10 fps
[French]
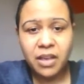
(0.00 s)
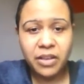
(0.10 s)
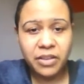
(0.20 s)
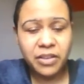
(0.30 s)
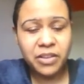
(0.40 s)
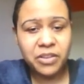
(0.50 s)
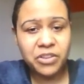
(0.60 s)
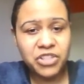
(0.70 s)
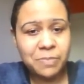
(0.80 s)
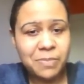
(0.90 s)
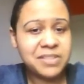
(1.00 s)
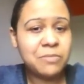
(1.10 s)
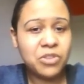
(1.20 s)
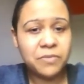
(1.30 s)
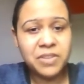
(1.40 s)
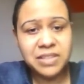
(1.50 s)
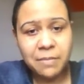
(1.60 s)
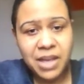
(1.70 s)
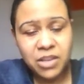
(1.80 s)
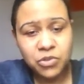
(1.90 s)
Euh, j'ai passé mon enfance
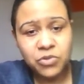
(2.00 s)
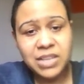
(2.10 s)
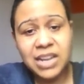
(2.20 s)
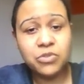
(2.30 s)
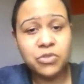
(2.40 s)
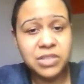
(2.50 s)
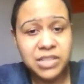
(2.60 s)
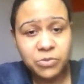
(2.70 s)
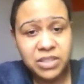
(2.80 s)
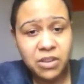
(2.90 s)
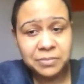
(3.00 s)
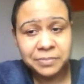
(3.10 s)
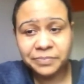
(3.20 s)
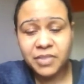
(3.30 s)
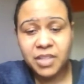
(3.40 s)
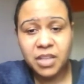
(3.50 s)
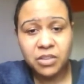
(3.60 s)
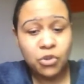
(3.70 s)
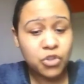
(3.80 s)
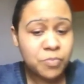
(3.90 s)
là-bas jusqu'à l'âge de 18 ans.
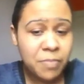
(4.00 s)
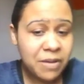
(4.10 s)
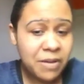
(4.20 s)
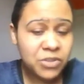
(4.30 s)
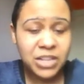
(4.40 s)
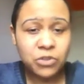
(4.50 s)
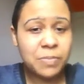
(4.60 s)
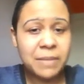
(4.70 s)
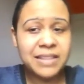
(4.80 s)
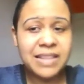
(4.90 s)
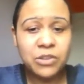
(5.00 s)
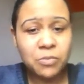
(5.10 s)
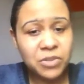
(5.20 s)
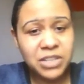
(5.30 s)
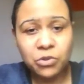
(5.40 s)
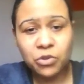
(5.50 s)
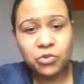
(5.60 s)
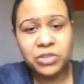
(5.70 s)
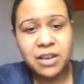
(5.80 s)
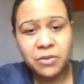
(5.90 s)
Donc tu peux pas venir te permettre là de me dire de
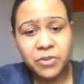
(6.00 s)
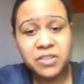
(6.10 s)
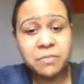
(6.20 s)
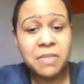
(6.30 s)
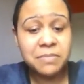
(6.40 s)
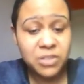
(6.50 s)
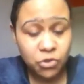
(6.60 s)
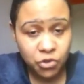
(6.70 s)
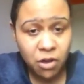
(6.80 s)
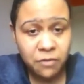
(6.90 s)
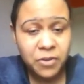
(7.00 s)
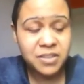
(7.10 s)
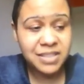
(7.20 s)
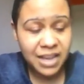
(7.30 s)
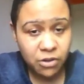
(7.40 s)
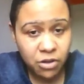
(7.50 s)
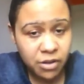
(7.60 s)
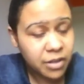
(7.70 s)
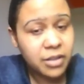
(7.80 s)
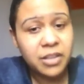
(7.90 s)
retourner en France, même si je suis en France,
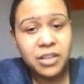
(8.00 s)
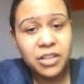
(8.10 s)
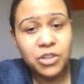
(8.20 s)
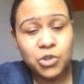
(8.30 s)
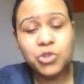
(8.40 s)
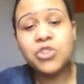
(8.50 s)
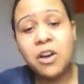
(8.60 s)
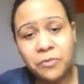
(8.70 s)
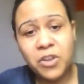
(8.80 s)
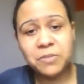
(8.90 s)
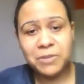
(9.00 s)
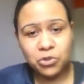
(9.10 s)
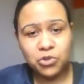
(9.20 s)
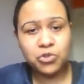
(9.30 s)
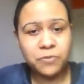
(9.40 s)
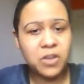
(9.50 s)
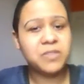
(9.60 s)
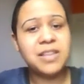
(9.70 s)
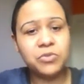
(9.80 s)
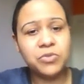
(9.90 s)
d'accord. Je suis en France parce que je suis
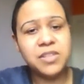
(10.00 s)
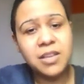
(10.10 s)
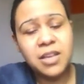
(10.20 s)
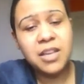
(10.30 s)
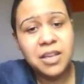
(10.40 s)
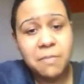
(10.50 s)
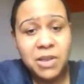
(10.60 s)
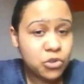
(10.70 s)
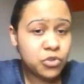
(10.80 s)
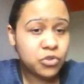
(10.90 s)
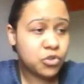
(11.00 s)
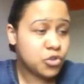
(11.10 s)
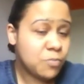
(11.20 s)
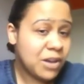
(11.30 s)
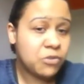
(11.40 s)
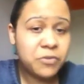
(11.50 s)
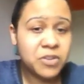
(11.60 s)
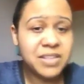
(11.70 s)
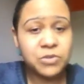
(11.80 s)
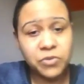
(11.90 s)
française aussi, mais je ne suis pas que
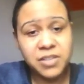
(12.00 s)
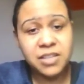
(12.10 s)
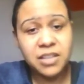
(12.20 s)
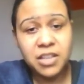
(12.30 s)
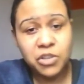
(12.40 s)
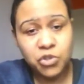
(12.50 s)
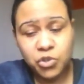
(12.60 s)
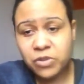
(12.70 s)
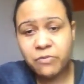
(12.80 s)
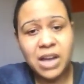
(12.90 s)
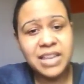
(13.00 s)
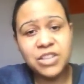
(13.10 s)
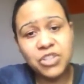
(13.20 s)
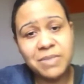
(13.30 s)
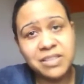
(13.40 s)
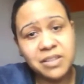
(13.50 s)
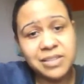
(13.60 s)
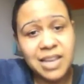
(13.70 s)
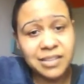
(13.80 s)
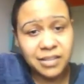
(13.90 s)
française aussi. Je suis ivoirienne, j'ai mes
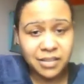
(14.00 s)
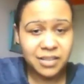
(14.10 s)
ancêtres.